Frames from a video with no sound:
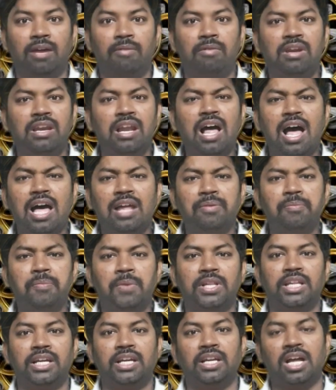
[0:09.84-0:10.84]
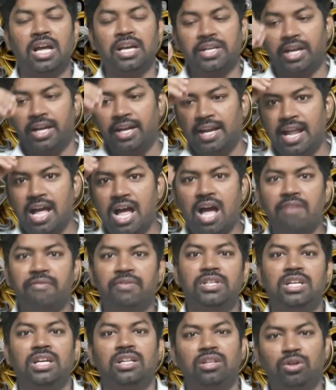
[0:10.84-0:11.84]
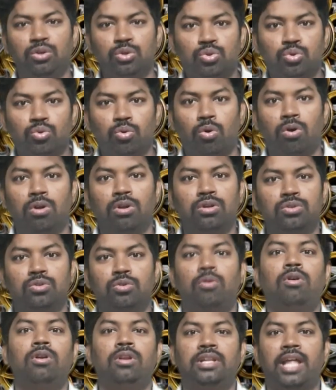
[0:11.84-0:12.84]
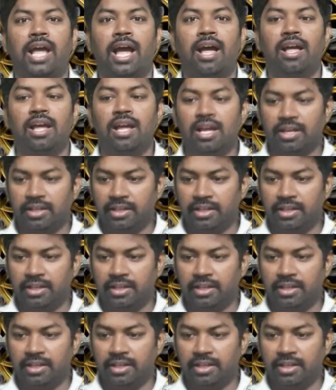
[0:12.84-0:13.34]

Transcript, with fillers: எல்லாரும் பார்த்தீங்கன்னா எல்லா விஷயத்துக்கும் சோறு சோறு தான்